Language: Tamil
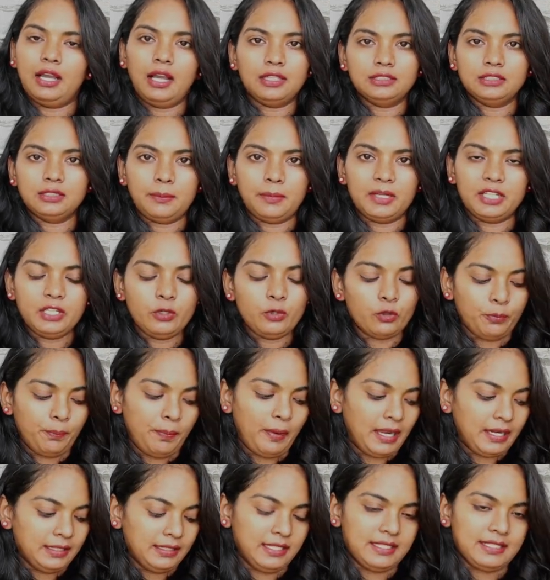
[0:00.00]
அந்த மாதிரி ஒரு
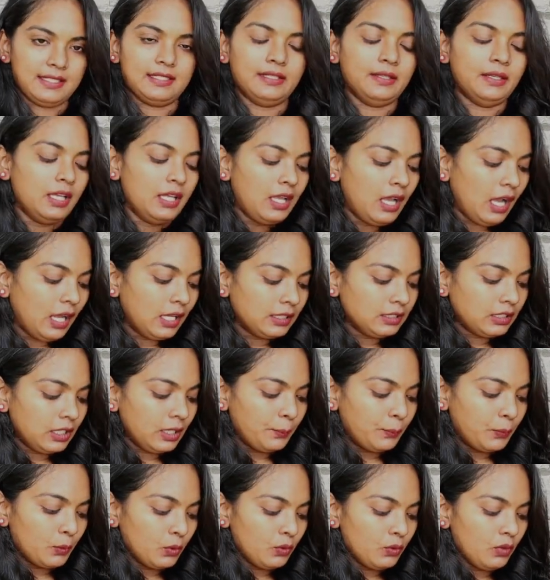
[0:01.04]
பேண்டிஸ்
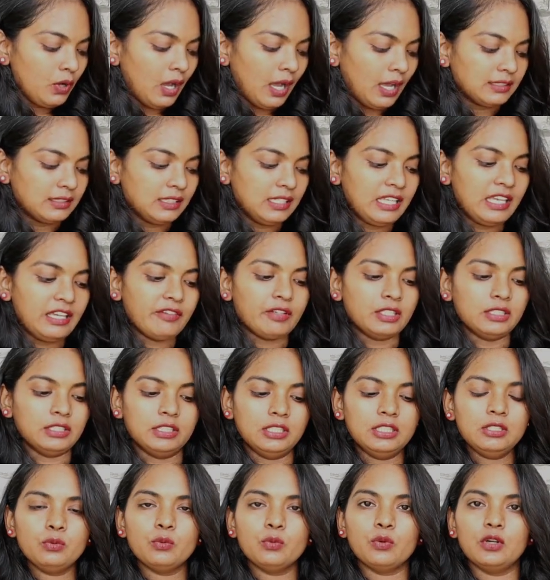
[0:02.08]
அதுக்கப்புறம் அதுலேயே
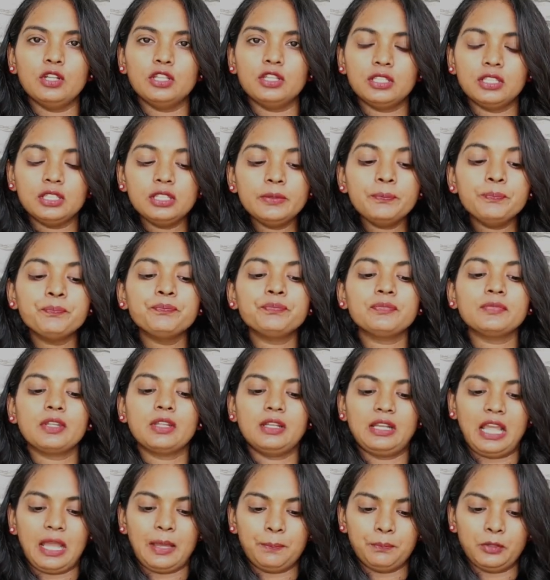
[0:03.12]
வந்து உங்களுக்கு
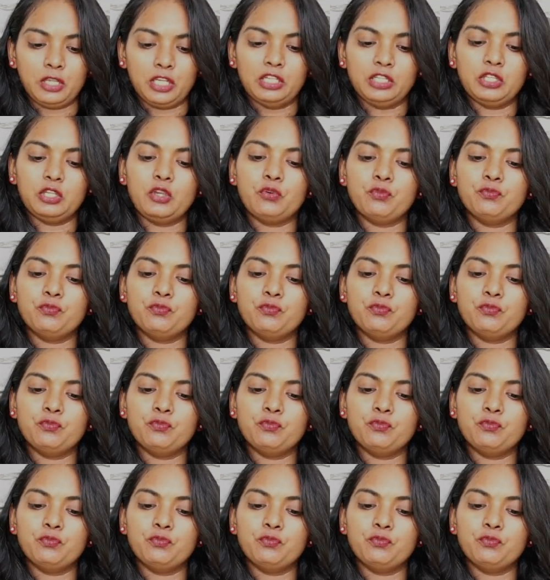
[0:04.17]
நாப்கின்